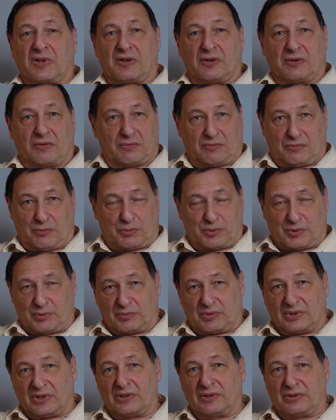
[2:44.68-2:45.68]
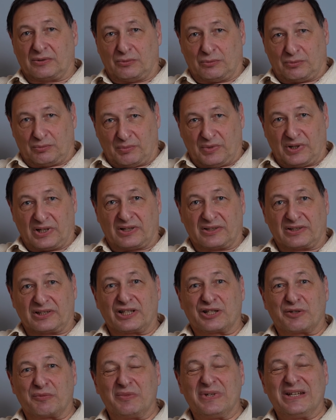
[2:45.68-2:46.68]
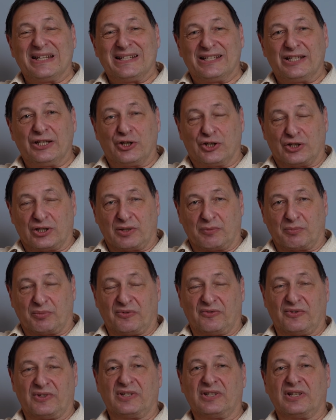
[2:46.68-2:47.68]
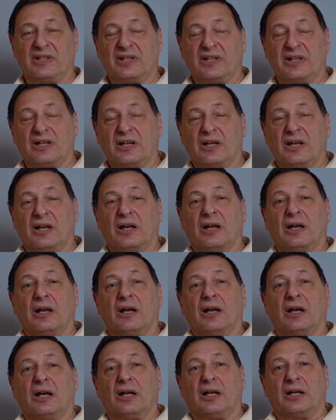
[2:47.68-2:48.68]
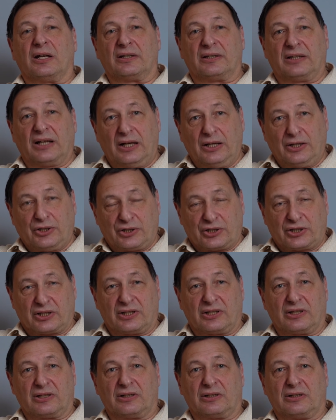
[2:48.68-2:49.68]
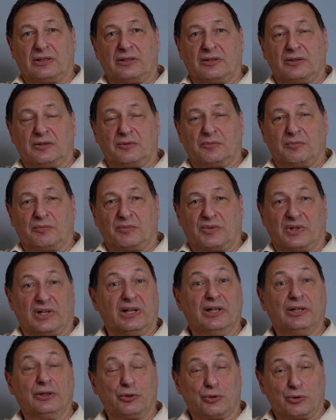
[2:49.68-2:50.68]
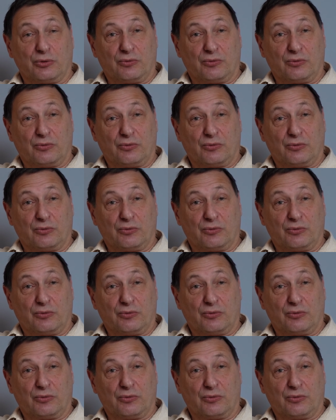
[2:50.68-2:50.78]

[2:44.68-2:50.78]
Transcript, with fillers: Э, в общем-то, ну, мягко скажем, неэтичное поведение. А дальше э, Елена